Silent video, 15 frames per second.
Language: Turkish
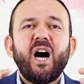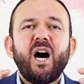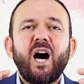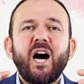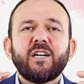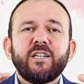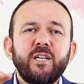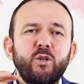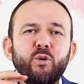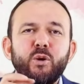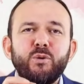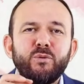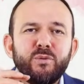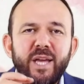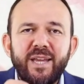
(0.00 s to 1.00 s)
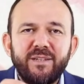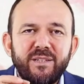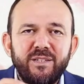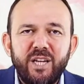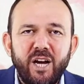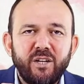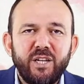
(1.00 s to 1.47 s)
akıl yönünden
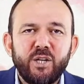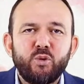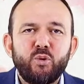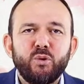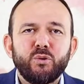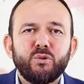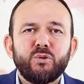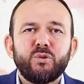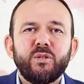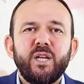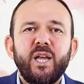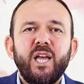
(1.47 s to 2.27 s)
yaklaşıyor.